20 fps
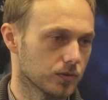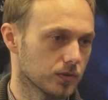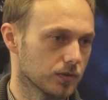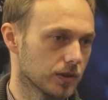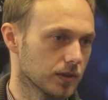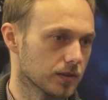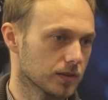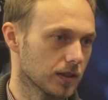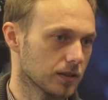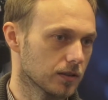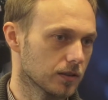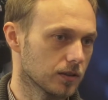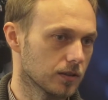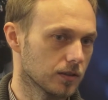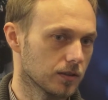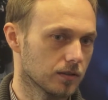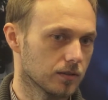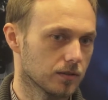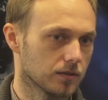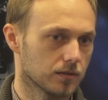Niestety
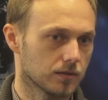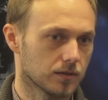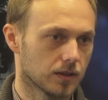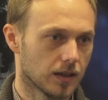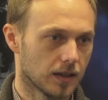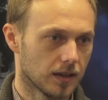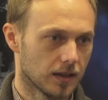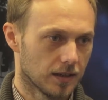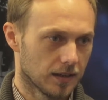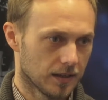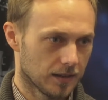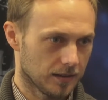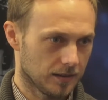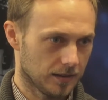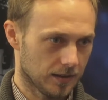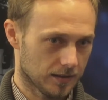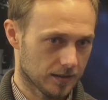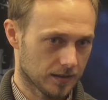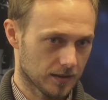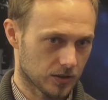y,
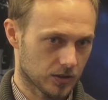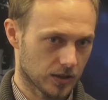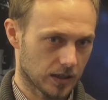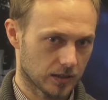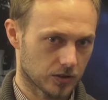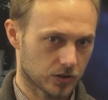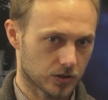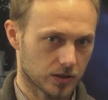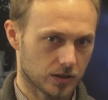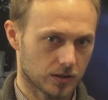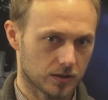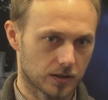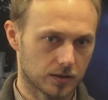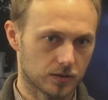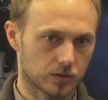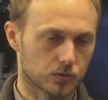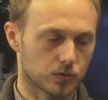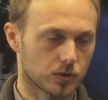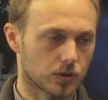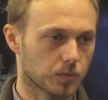jest też tak, że na
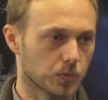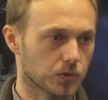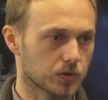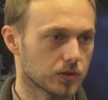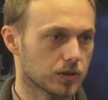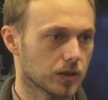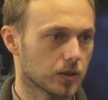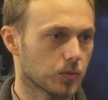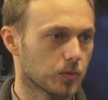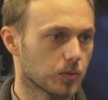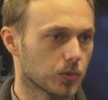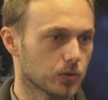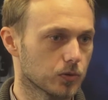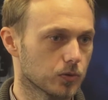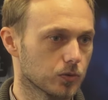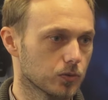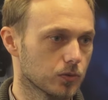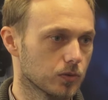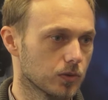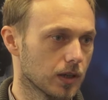niektórych pozycjach po
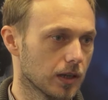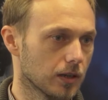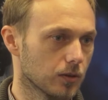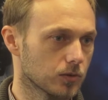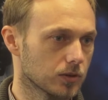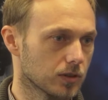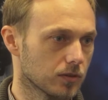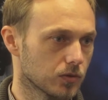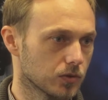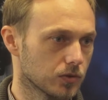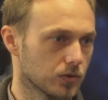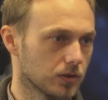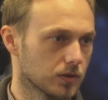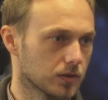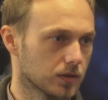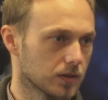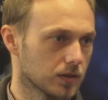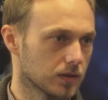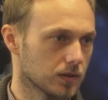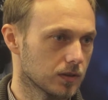prostu grają
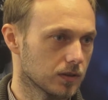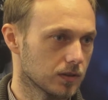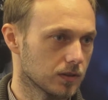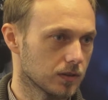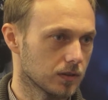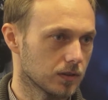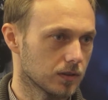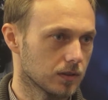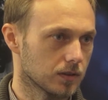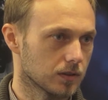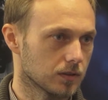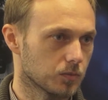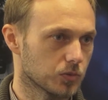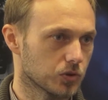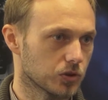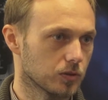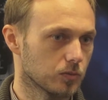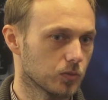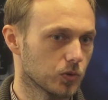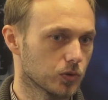zawodnicy z
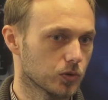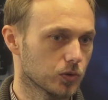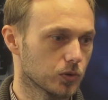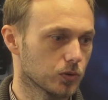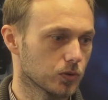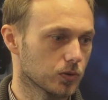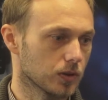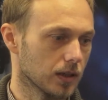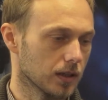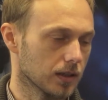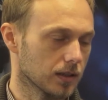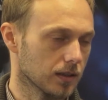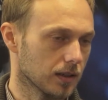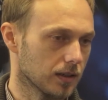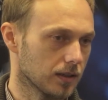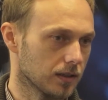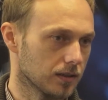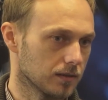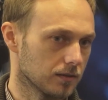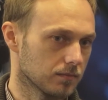przymusu, tak,
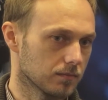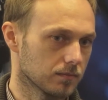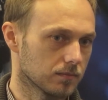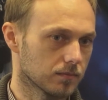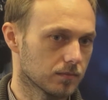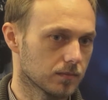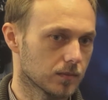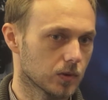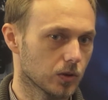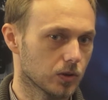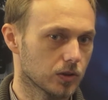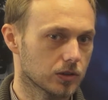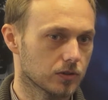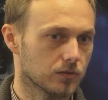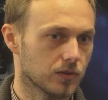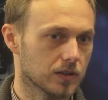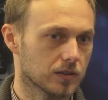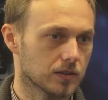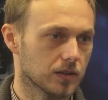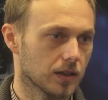ale to jest
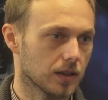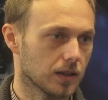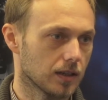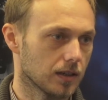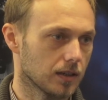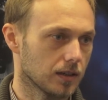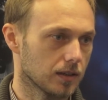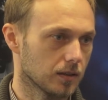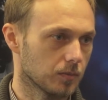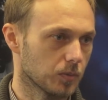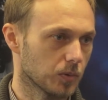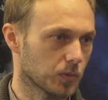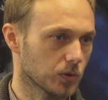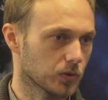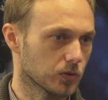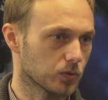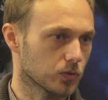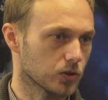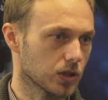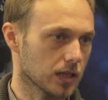kwestia po
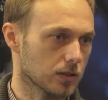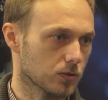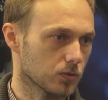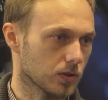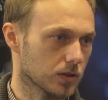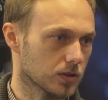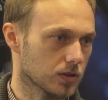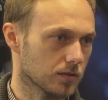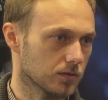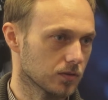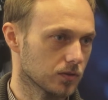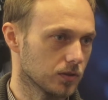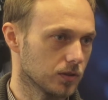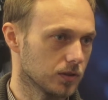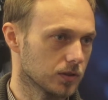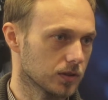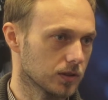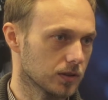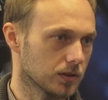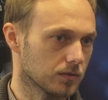prostu czasu, aż
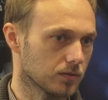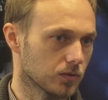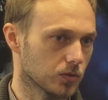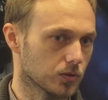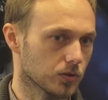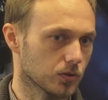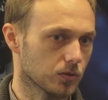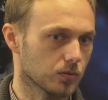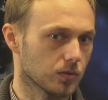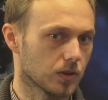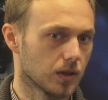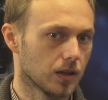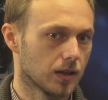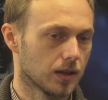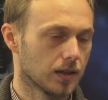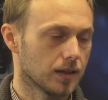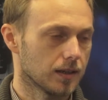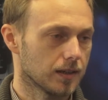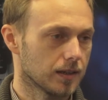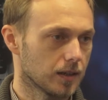zawodnicy wrócą
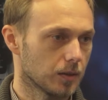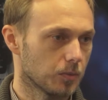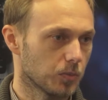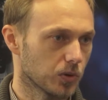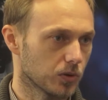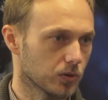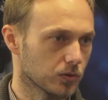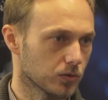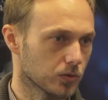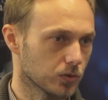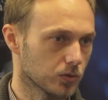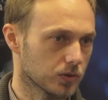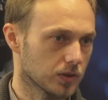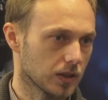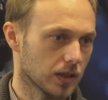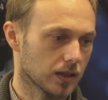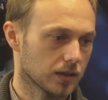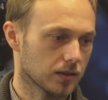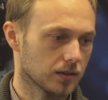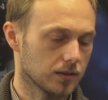e, po
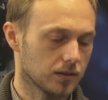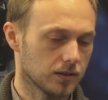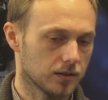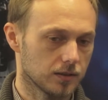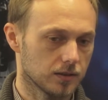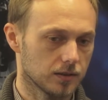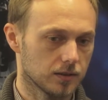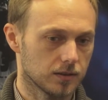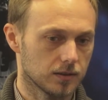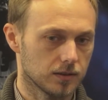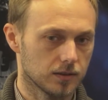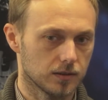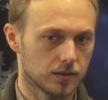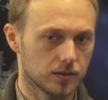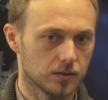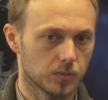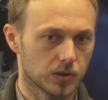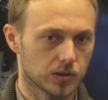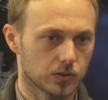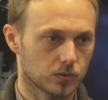kontuzjach
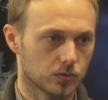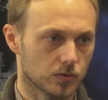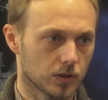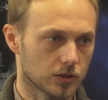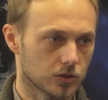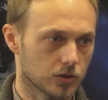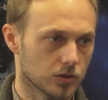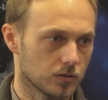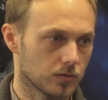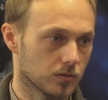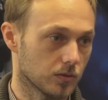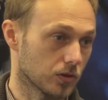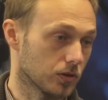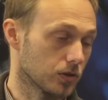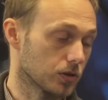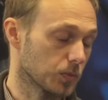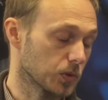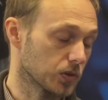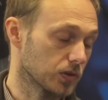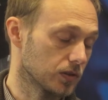i będą do, naszej, do
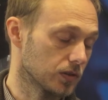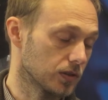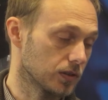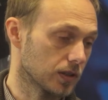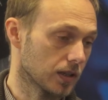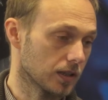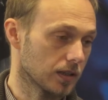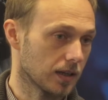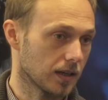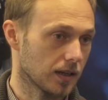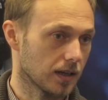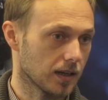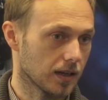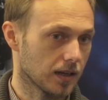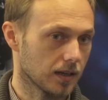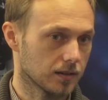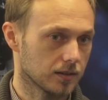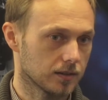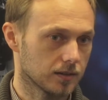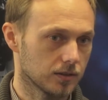dyspozycji
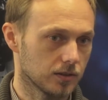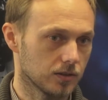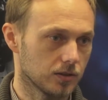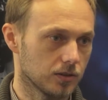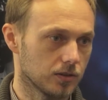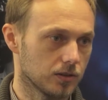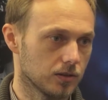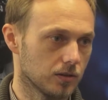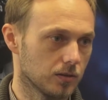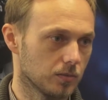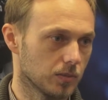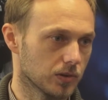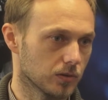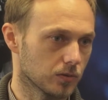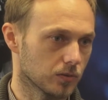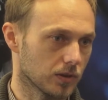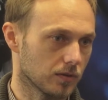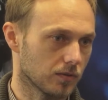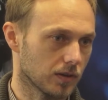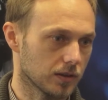trenera i
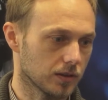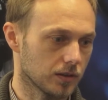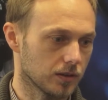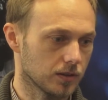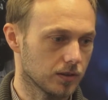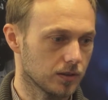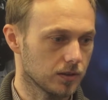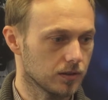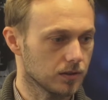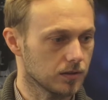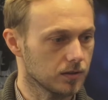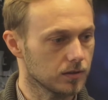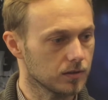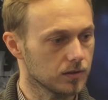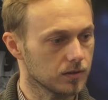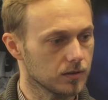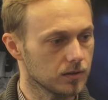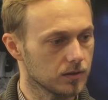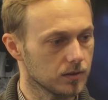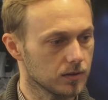będą
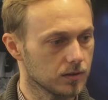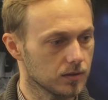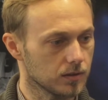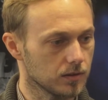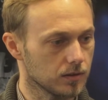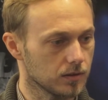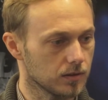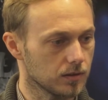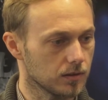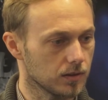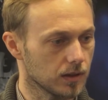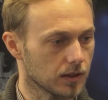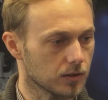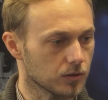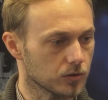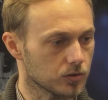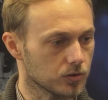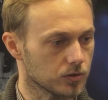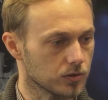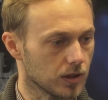dawali
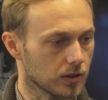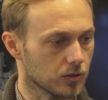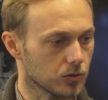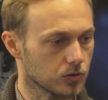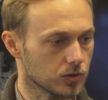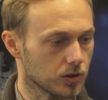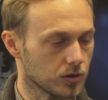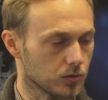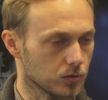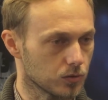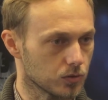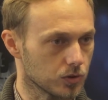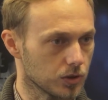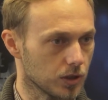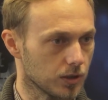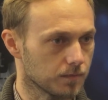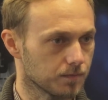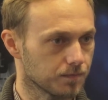jakość, jakość tej drużynie.